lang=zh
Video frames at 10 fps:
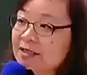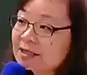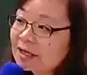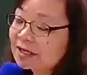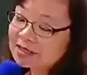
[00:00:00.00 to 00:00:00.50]
下
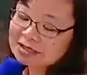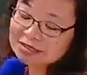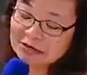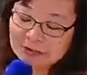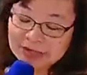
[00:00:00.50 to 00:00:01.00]
来这个
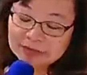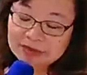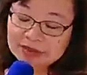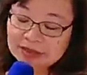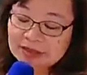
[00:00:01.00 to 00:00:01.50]
小 baby
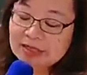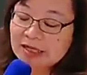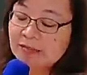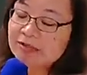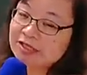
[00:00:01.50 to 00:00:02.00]
呢，
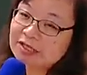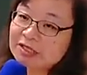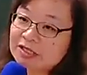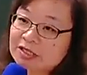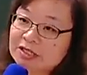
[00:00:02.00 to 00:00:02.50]
他们其
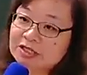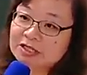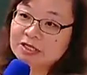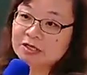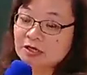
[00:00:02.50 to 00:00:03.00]
实是
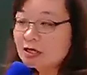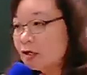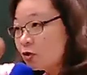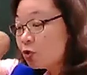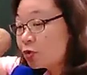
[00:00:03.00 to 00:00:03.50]

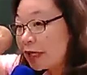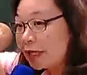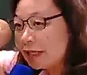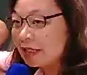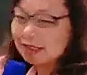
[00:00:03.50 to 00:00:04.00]
处在
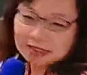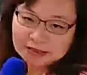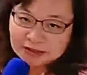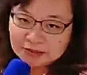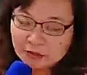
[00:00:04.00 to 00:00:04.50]
一起的。
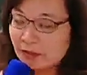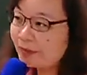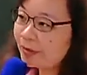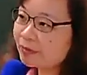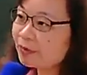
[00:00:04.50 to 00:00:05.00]
我们
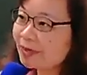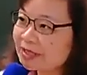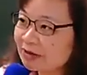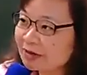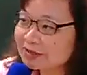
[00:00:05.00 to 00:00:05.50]
并不把
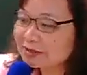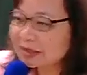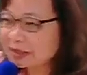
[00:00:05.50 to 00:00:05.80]
小孩子带